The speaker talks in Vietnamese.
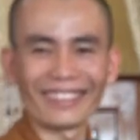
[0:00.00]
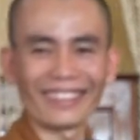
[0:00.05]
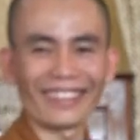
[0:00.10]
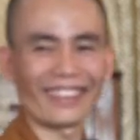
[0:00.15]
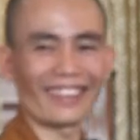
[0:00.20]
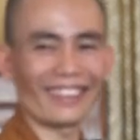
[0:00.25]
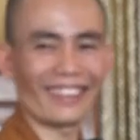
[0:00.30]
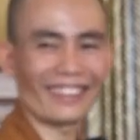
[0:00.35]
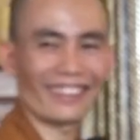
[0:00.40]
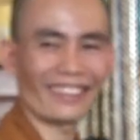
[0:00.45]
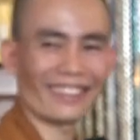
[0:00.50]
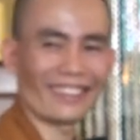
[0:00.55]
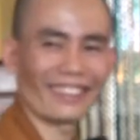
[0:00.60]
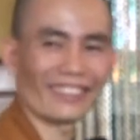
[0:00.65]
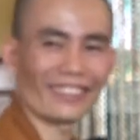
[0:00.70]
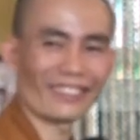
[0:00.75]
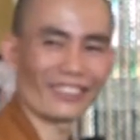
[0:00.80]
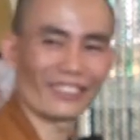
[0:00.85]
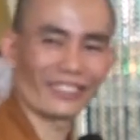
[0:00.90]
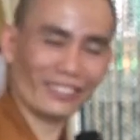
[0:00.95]
Đó,
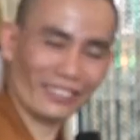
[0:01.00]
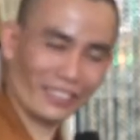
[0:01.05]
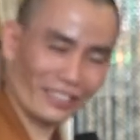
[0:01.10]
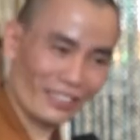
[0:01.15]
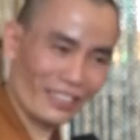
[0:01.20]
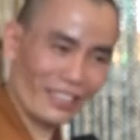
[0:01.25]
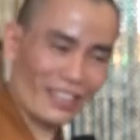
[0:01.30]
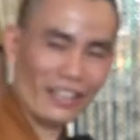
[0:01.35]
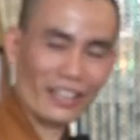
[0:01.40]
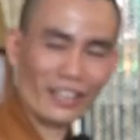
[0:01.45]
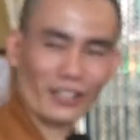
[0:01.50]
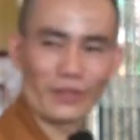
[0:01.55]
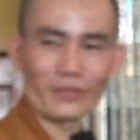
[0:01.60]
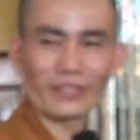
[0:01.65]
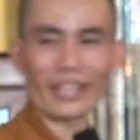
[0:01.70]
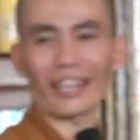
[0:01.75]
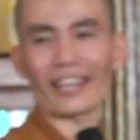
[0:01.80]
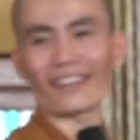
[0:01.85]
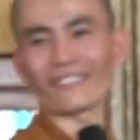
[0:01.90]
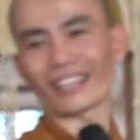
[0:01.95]
có
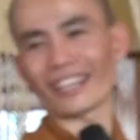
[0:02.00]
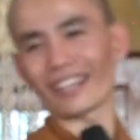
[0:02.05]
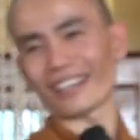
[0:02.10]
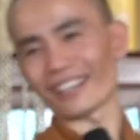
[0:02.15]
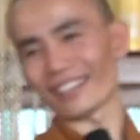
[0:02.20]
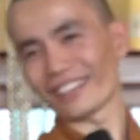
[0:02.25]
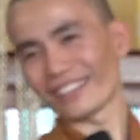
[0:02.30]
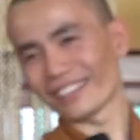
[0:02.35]
đúng vậy không nè?